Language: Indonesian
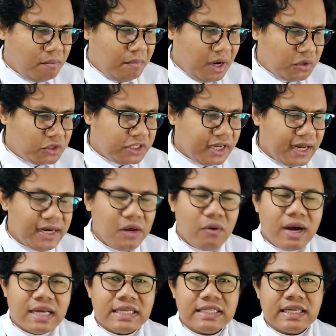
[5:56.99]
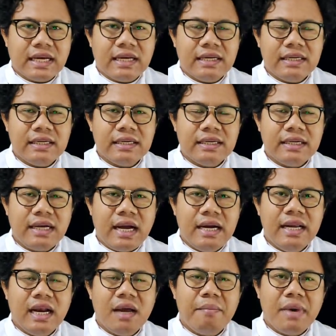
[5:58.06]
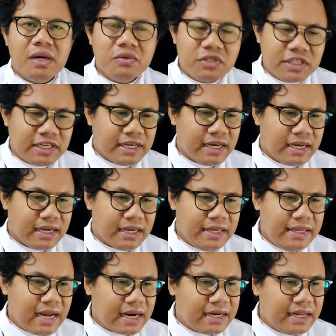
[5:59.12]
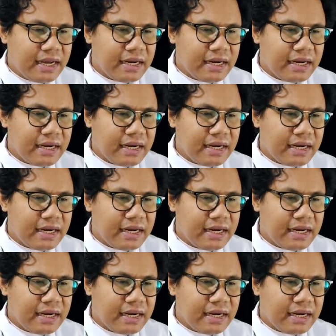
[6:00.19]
Manusia dewasa adalah manusia yang